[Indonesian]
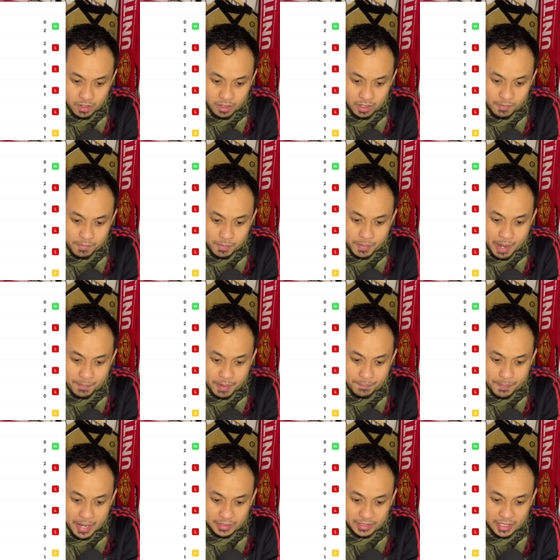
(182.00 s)
di beberapa
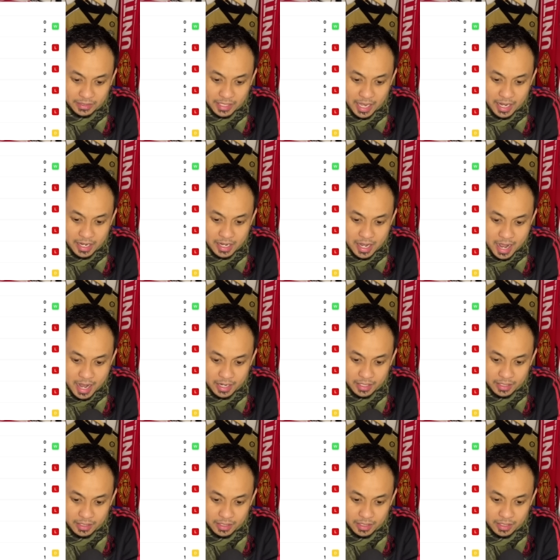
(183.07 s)
partai
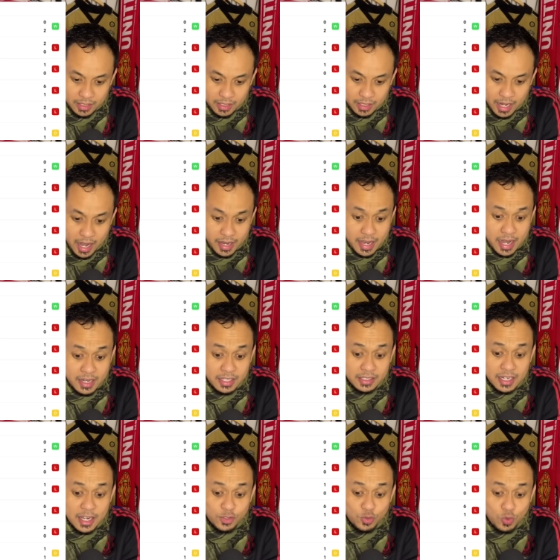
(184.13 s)
tandang uh, eh, raihannya
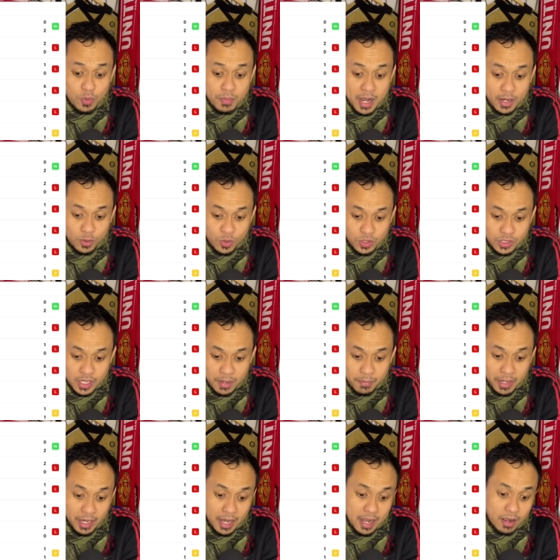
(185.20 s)
tidak cukup bagus ya.
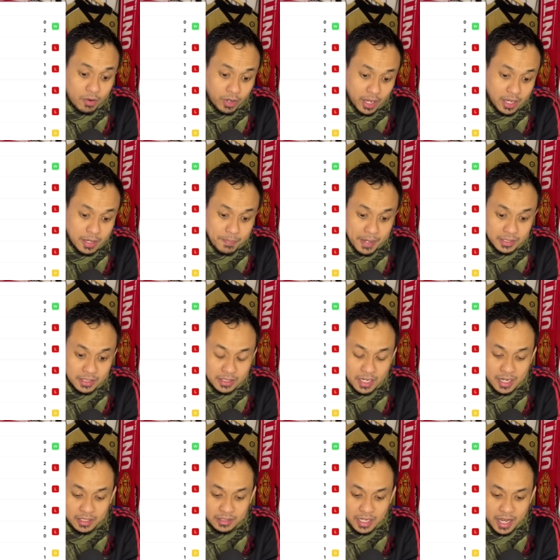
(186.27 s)
Mereka oke okay, di partai
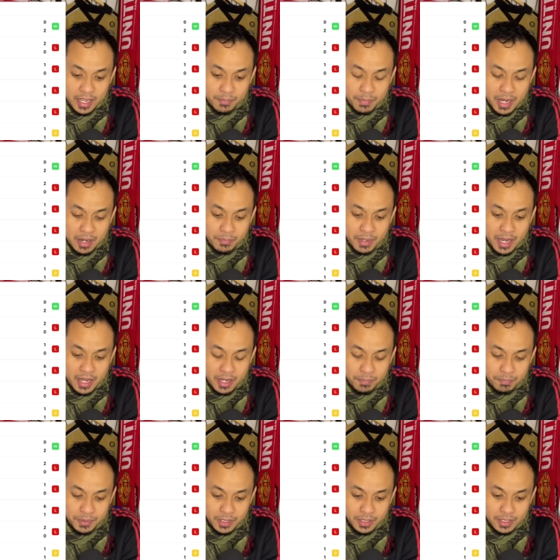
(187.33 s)
tandang terakhir menang
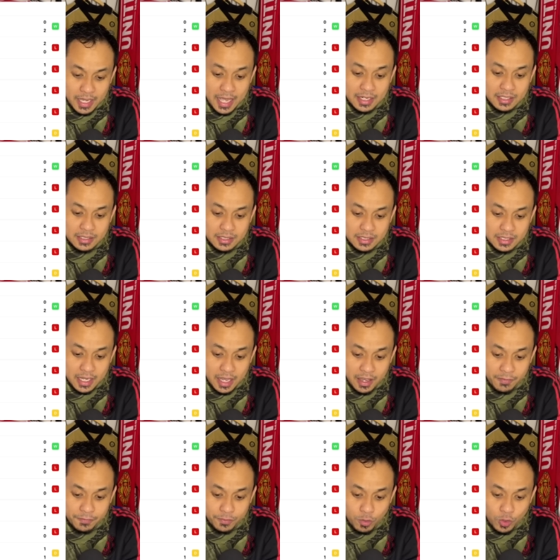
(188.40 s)
menghadapi Cadiz
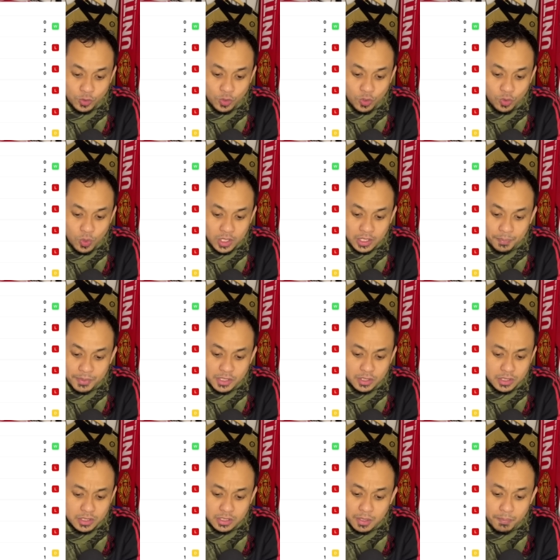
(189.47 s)
CF 0-2 tapi
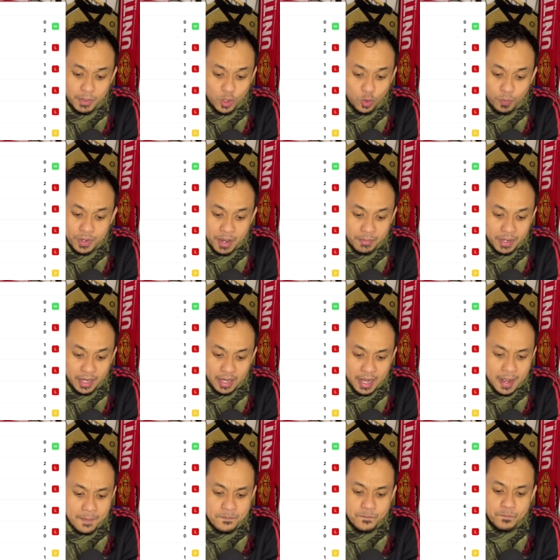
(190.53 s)
sebelumnya
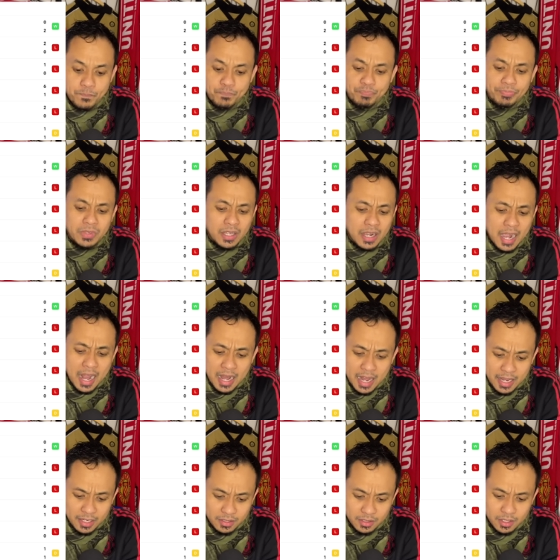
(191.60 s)
mereka
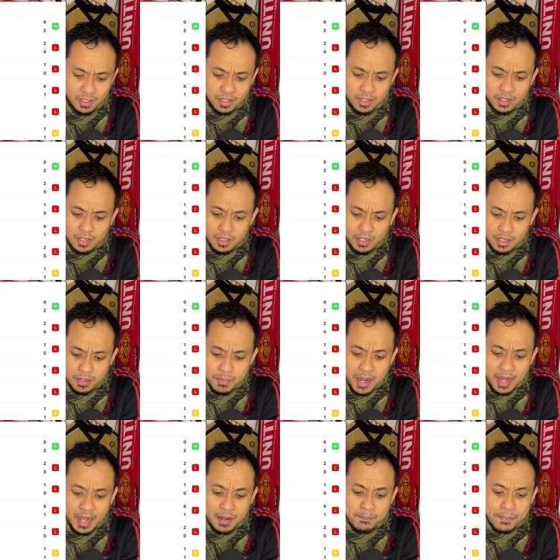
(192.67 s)
kalah uh,
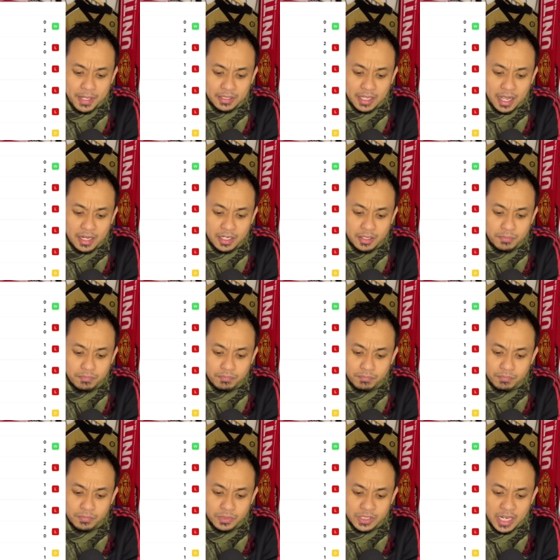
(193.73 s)
bahkan empat kali
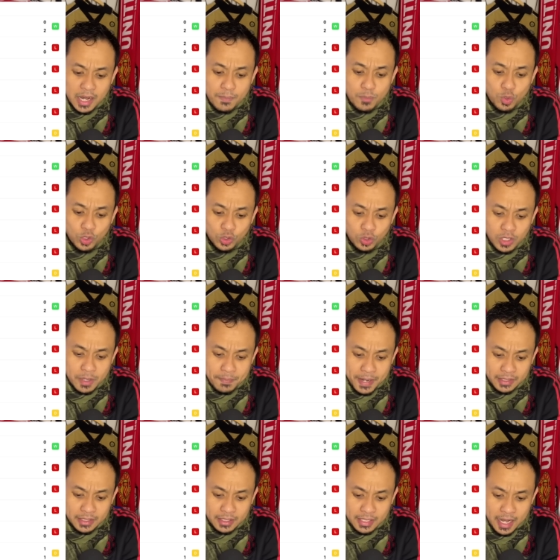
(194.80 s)
secara beruntun di
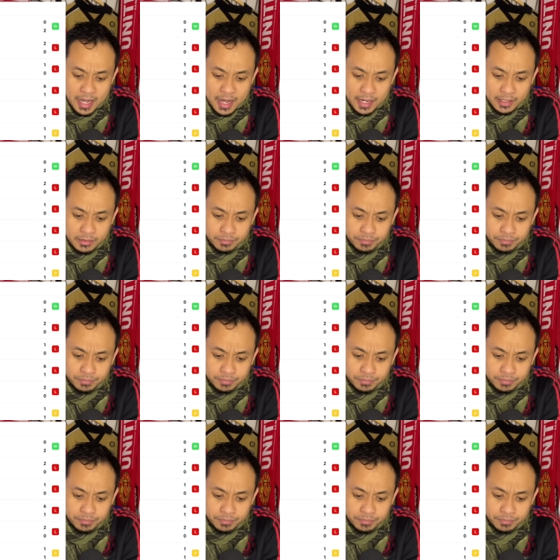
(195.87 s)
partai tandang.